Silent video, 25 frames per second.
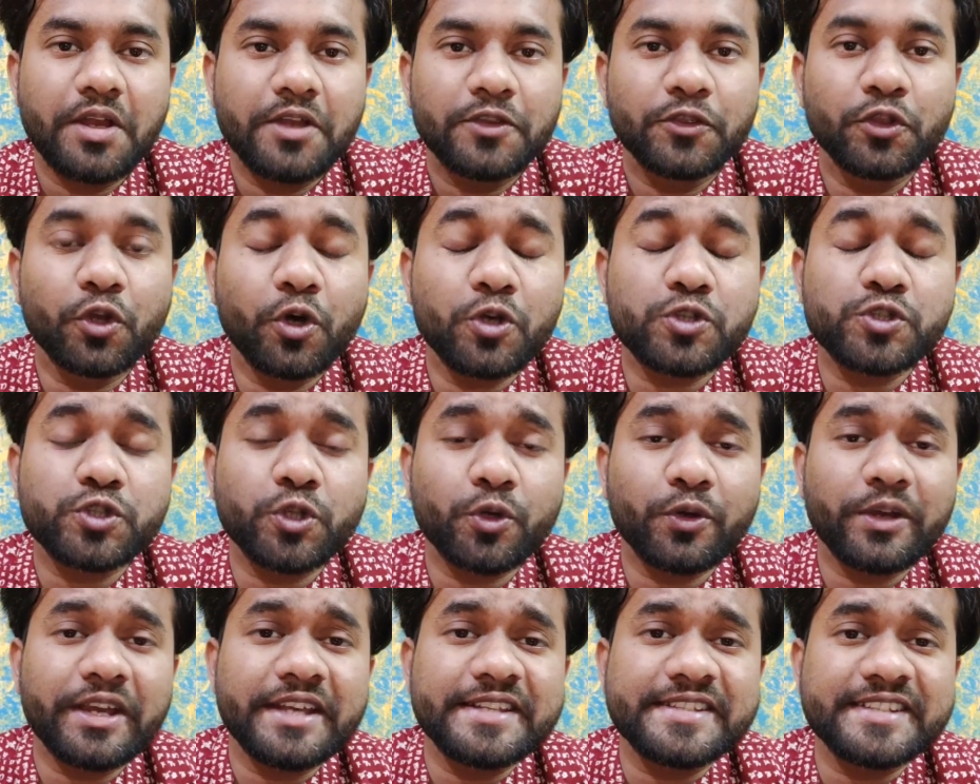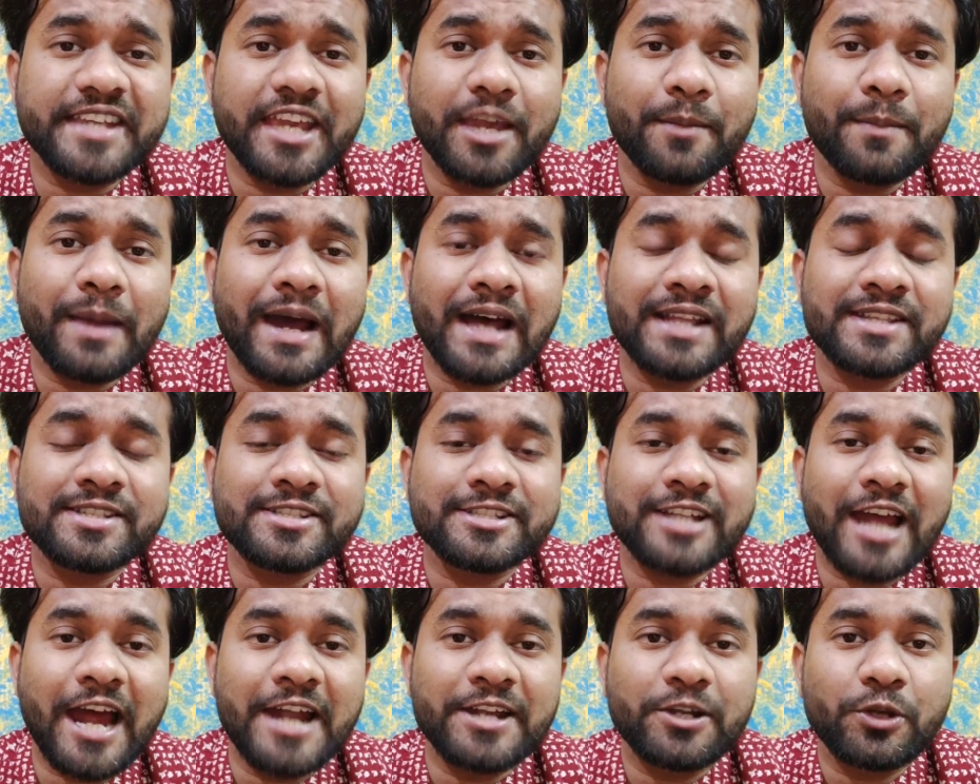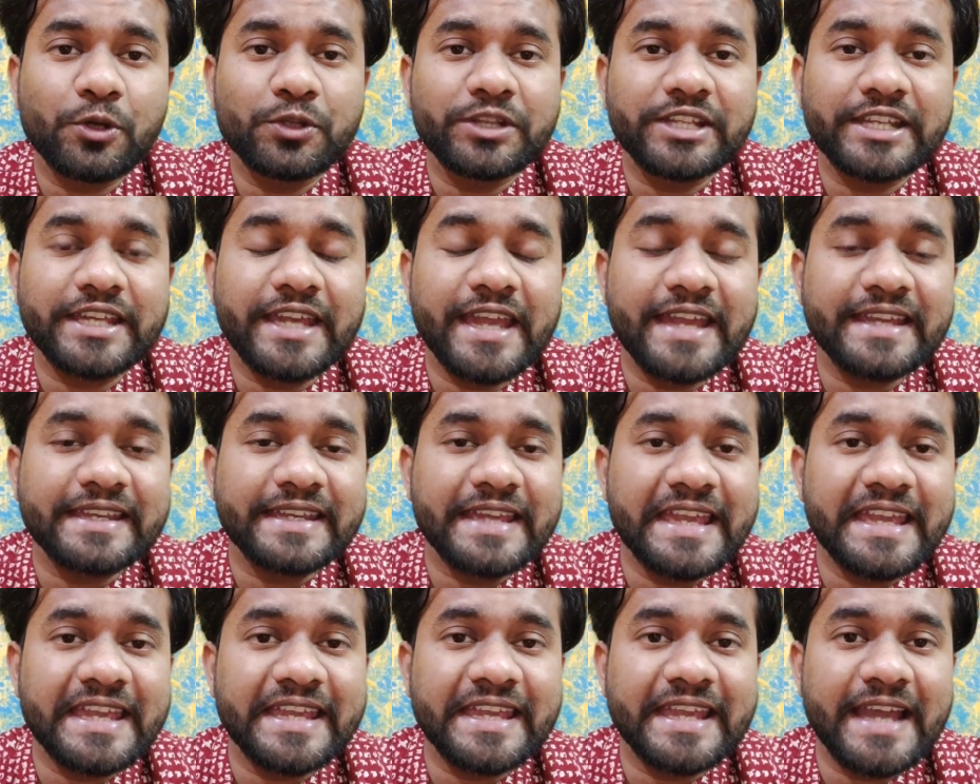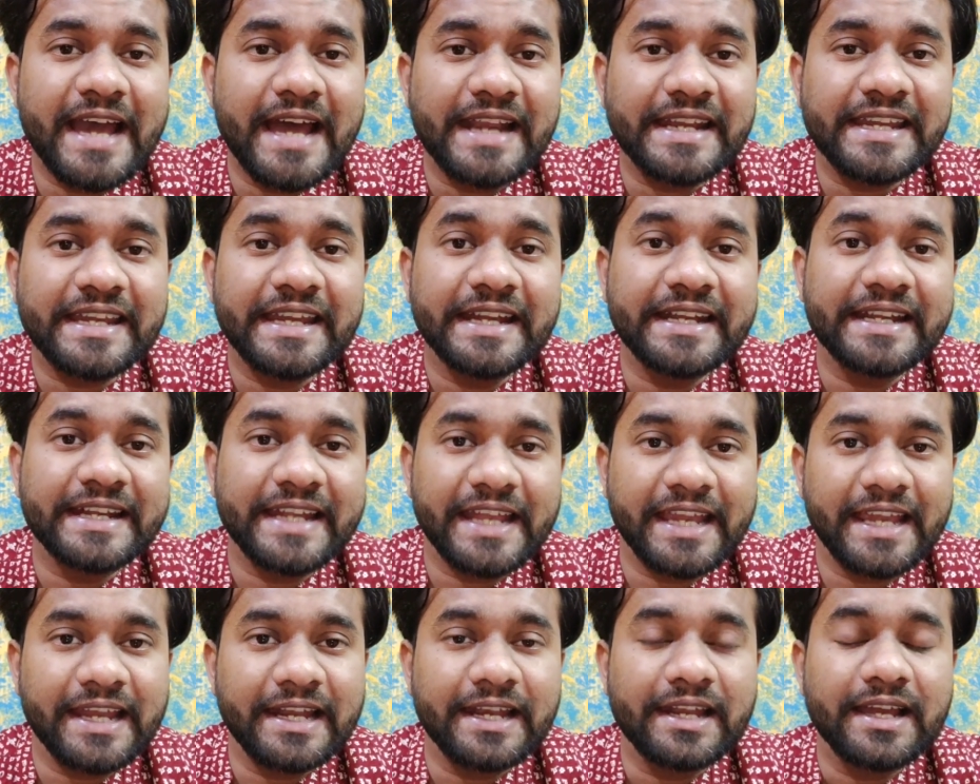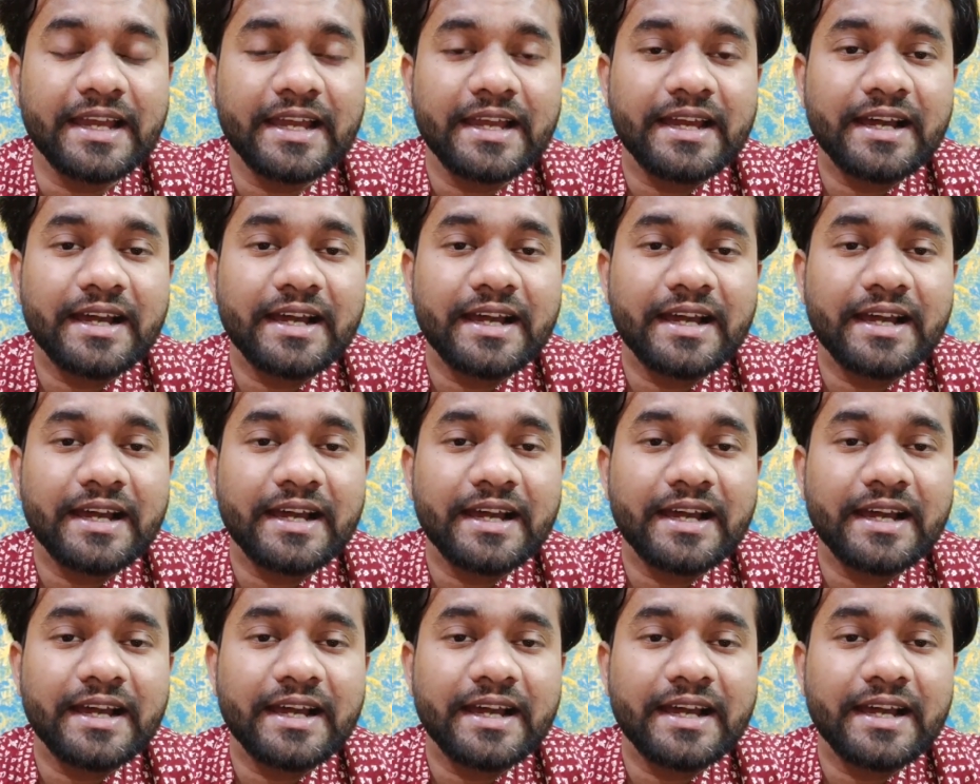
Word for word: दोस्तों इसके बाद स्टार्ट होती है के की टेल